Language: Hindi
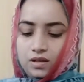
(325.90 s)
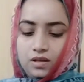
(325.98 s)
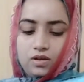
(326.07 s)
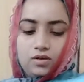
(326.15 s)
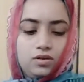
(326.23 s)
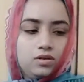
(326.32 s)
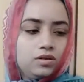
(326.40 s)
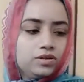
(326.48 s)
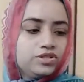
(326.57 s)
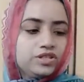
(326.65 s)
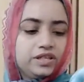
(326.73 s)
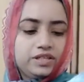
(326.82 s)
और
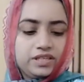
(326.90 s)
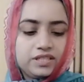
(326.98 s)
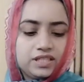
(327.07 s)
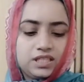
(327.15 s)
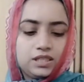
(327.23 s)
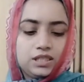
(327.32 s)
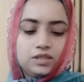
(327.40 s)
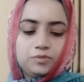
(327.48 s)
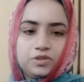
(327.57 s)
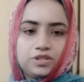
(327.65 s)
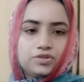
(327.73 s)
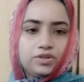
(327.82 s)
शर्ट इसकी
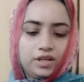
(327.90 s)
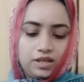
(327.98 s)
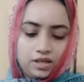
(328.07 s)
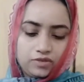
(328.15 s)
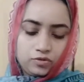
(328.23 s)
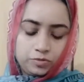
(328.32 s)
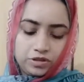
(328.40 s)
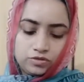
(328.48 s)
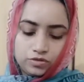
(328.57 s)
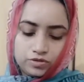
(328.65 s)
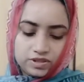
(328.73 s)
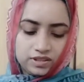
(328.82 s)
भी जो है वो
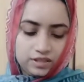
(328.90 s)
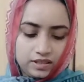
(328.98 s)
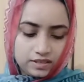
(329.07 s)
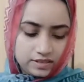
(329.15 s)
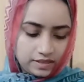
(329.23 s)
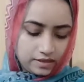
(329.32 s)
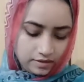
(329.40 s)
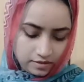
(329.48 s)
बिल्कुल उसी तरह से है